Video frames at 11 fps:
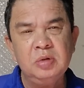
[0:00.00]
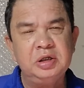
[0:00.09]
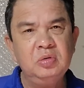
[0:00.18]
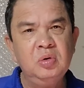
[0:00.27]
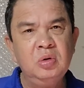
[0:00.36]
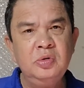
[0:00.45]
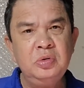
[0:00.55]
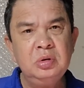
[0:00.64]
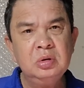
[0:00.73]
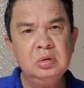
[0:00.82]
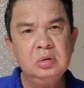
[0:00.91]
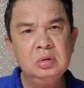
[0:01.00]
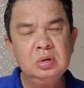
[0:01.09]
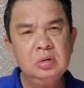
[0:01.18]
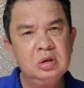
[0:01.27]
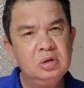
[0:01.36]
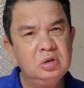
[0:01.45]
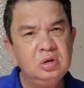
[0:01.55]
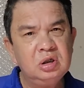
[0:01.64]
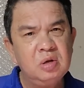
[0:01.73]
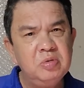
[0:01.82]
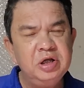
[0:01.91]
và chịu thua luôn.
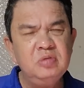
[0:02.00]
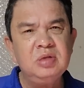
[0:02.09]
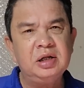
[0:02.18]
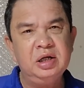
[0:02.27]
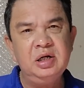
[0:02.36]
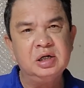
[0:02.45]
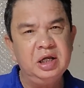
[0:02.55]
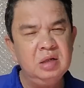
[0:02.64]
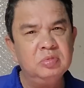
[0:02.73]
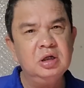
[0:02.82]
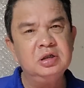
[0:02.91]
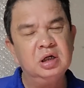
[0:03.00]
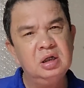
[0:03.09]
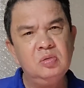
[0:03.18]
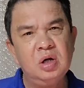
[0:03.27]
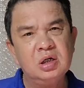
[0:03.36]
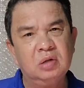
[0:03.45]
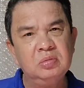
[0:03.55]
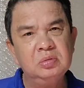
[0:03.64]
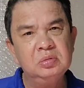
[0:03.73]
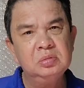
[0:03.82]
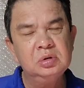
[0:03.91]
Trong khi chúng ta thấy rằng đây là một cơ sở rất quan
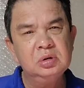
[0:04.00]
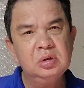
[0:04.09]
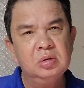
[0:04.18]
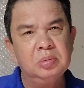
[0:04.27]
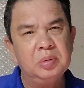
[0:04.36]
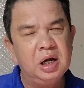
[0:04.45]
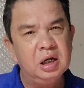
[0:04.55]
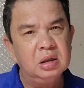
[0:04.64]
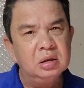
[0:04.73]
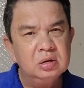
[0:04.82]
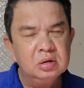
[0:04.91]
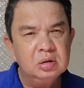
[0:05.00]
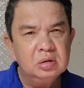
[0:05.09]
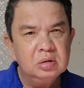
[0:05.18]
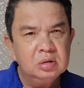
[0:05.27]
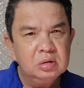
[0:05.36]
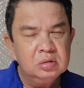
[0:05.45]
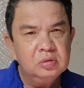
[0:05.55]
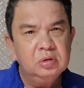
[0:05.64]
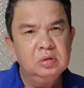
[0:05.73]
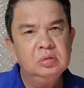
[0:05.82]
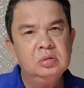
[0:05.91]
trọng và
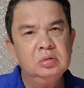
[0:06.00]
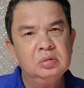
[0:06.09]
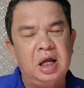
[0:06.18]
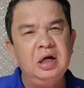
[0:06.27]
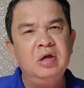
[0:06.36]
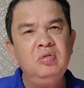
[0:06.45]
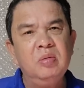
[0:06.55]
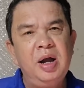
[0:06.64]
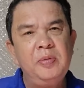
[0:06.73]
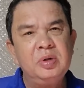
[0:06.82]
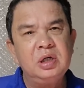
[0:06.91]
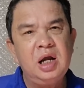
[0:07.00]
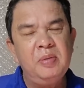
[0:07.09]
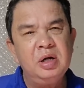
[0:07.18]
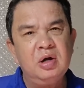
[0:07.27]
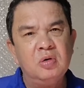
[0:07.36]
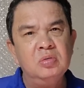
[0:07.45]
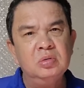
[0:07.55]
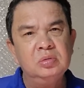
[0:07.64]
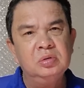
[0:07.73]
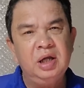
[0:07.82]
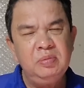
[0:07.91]
tài liệu điều tra ban đầu,
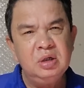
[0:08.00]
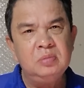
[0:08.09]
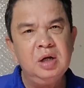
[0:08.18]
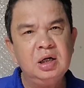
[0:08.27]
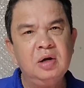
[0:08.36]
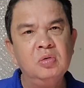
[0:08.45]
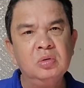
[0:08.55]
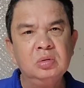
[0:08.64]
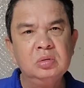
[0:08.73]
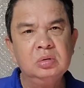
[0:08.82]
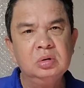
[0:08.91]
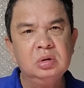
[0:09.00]
giám định ban đầu,